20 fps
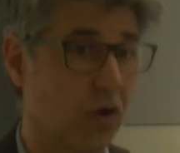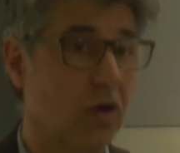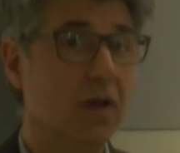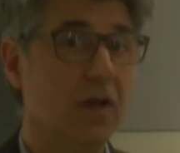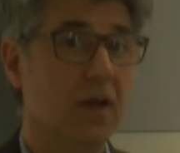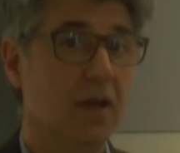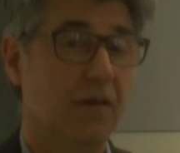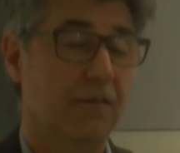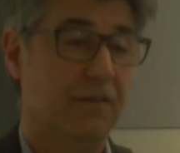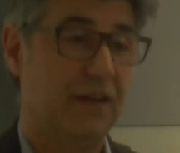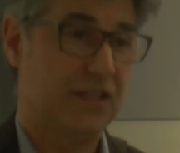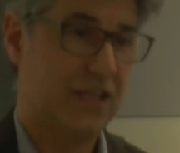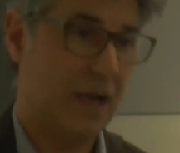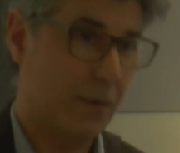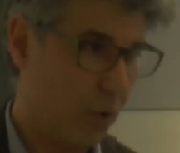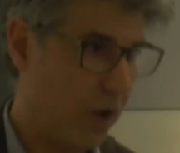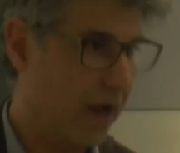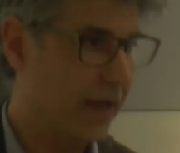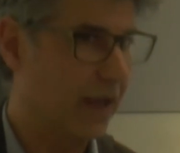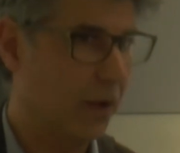
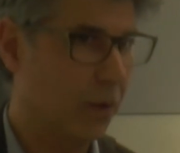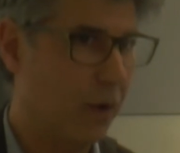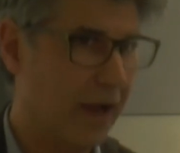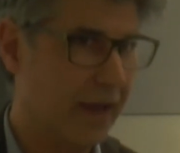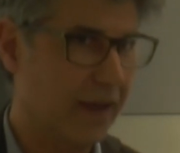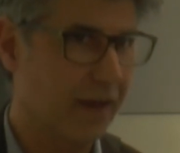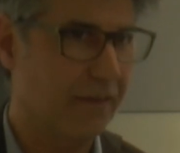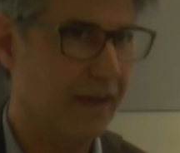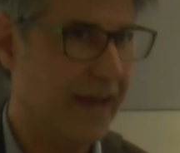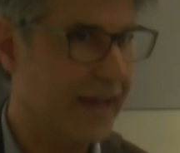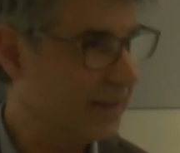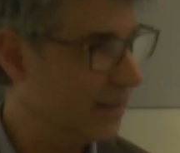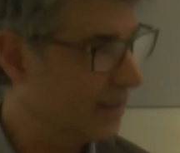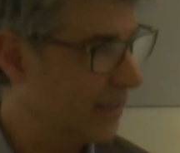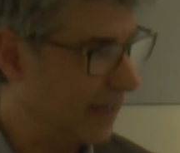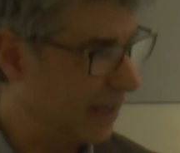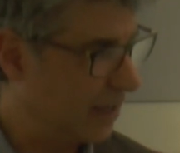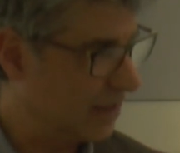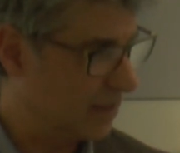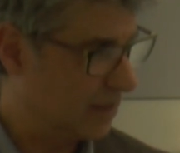Facciamo anche qualche
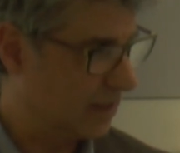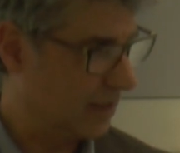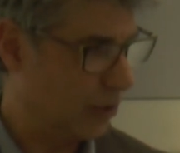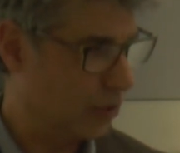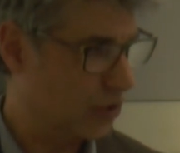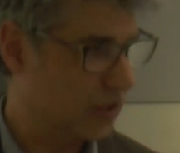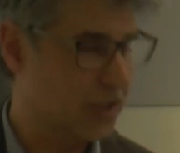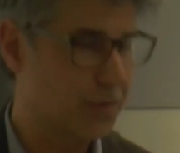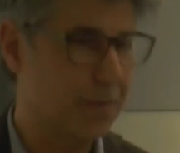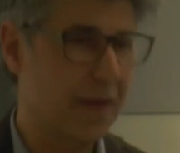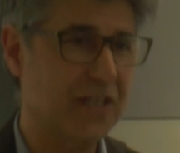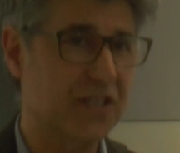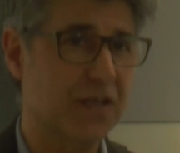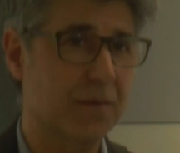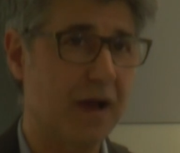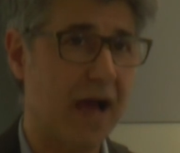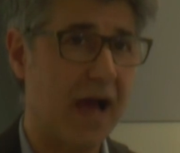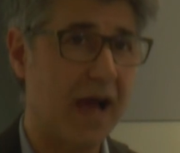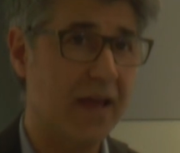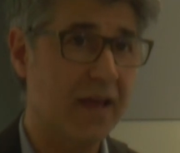vendita che, che non dispiace
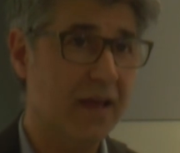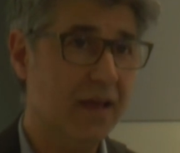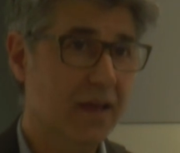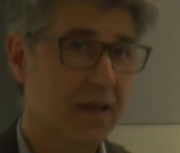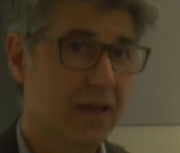mai,